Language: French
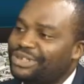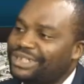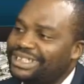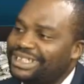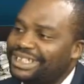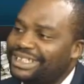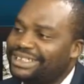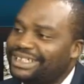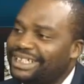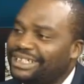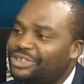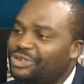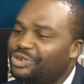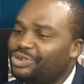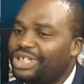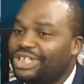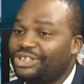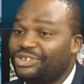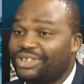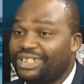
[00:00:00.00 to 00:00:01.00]
c'est une
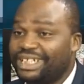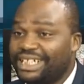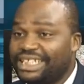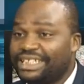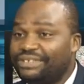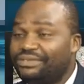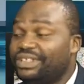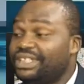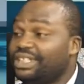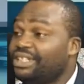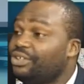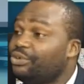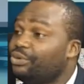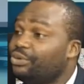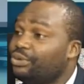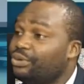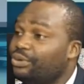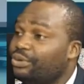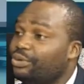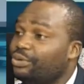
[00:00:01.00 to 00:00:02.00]
situation très difficile
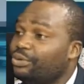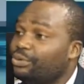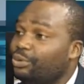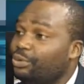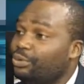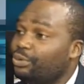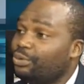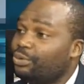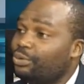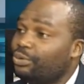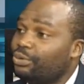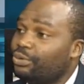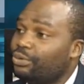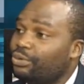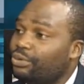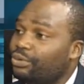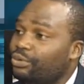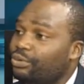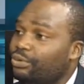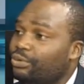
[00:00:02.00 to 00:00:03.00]
que
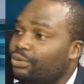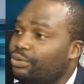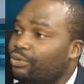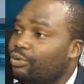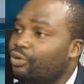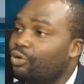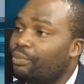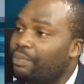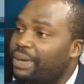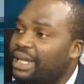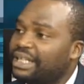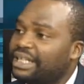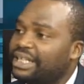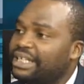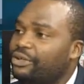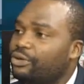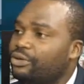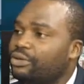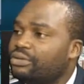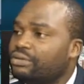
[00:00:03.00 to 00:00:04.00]
nos,
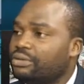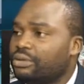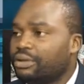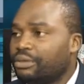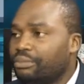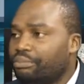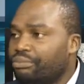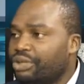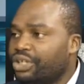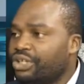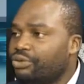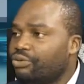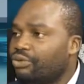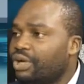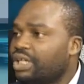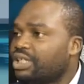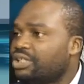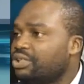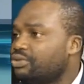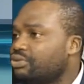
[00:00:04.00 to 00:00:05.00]
compatriotes
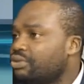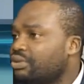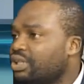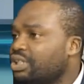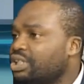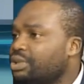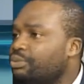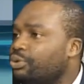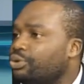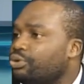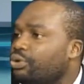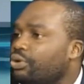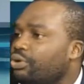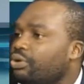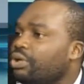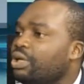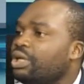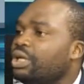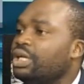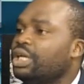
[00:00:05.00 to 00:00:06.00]
béninois qui sont
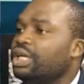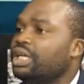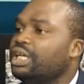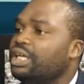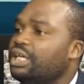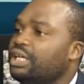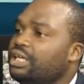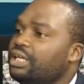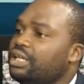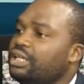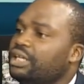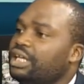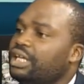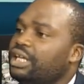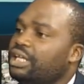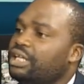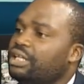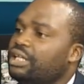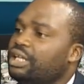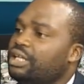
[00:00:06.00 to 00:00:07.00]
transporteurs et
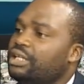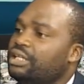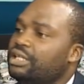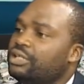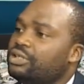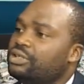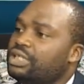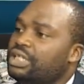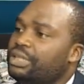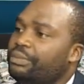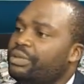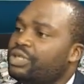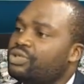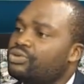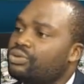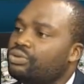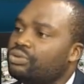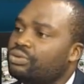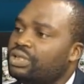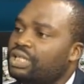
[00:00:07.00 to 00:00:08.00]
les,
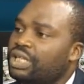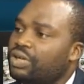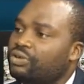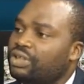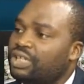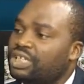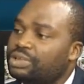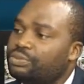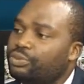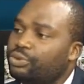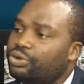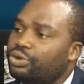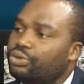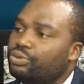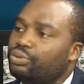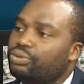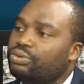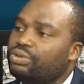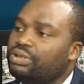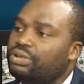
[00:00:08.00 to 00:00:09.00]
personnes, les transporteurs
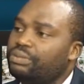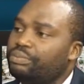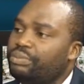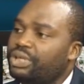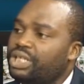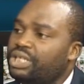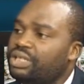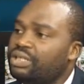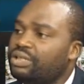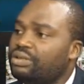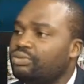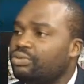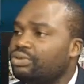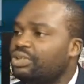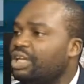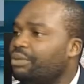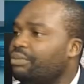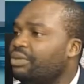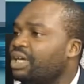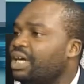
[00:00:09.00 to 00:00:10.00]
d'autres pays,
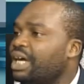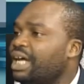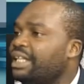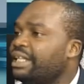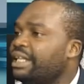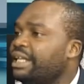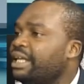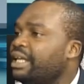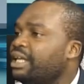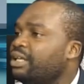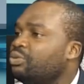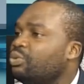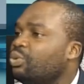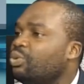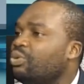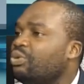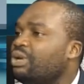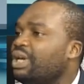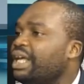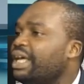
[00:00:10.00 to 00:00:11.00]
notamment Ghanéens,
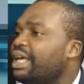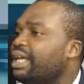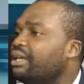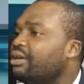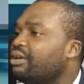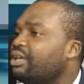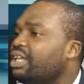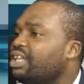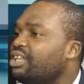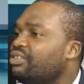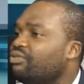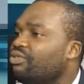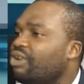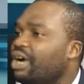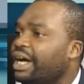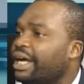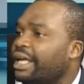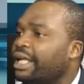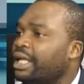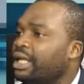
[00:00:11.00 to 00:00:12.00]
Togolais,
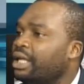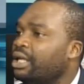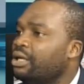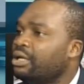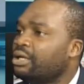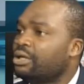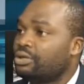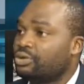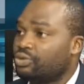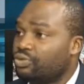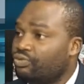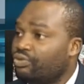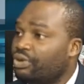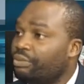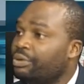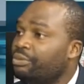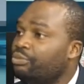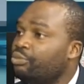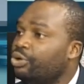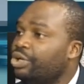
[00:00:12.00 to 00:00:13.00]
Ivoiriens, souvent
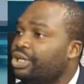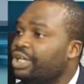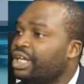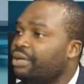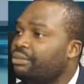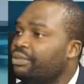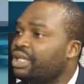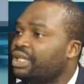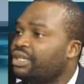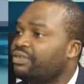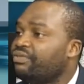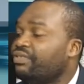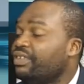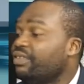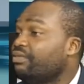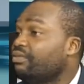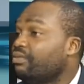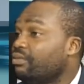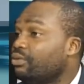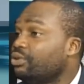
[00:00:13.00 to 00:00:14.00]
même Burkinabés,
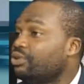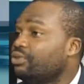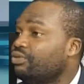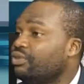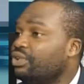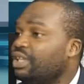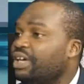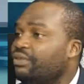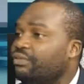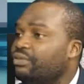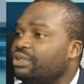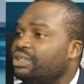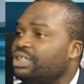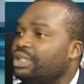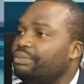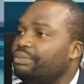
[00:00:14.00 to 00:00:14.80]
vivent au niveau de la frontière